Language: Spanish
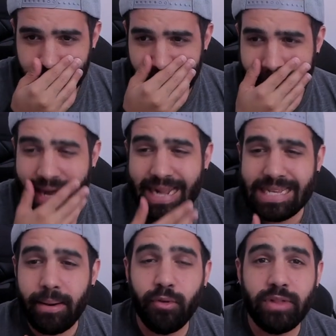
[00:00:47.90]
Mi canal
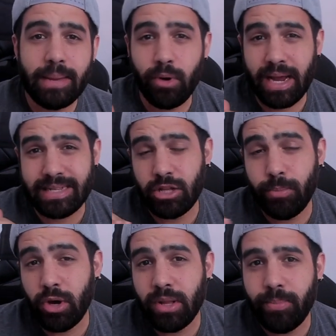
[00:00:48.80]
llevaba un tiempo creciendo
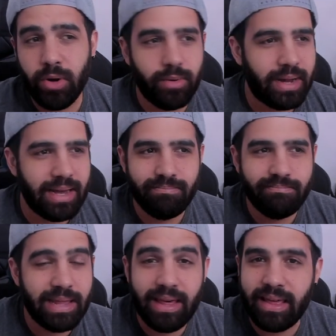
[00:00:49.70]
poquito a poco, ¿vale? A
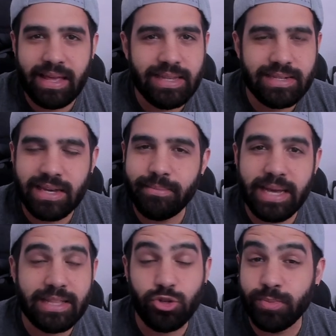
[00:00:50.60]
media de 15,
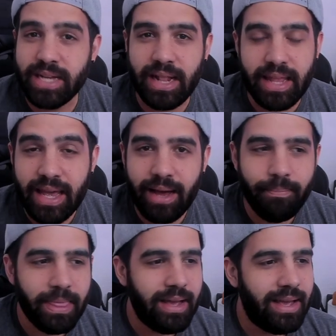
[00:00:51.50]
20 subs al día
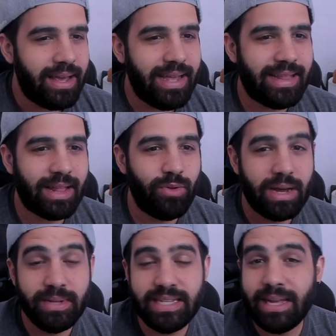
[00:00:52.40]
y teniendo
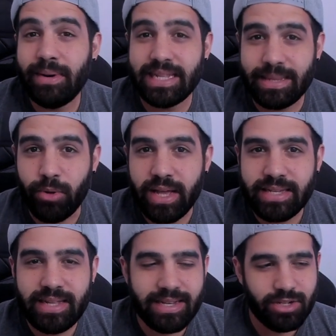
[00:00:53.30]
unas visitas bastante
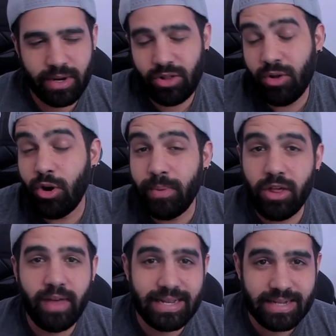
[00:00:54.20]
modestas, sobre todo los
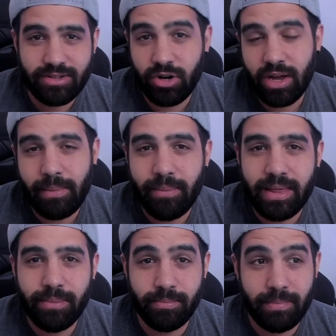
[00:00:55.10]
vídeos de Isaac son los que más,
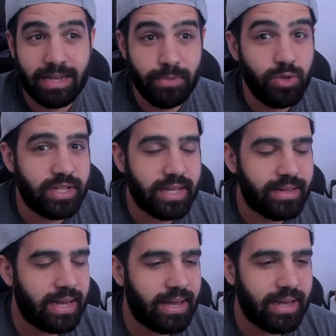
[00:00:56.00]
más views
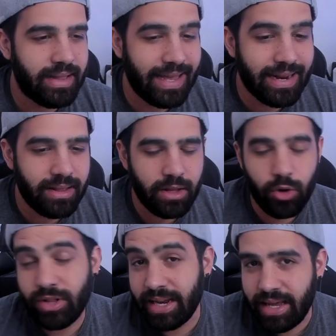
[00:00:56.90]
tienen
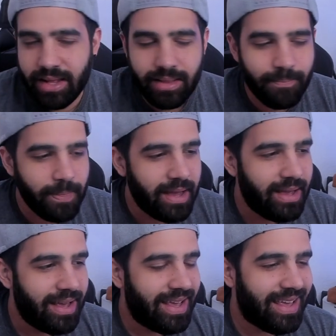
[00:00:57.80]
o tenían.
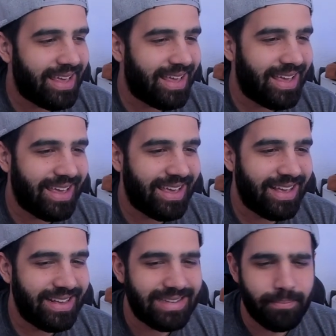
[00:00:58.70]

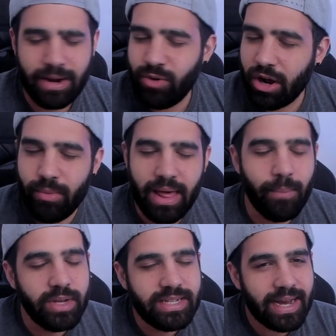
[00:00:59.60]
Y siempre hay una comunidad
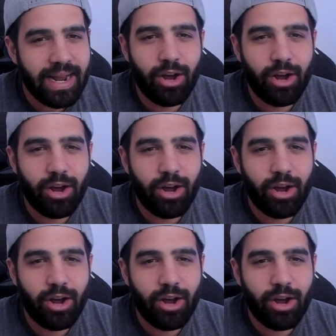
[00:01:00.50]
muy sana,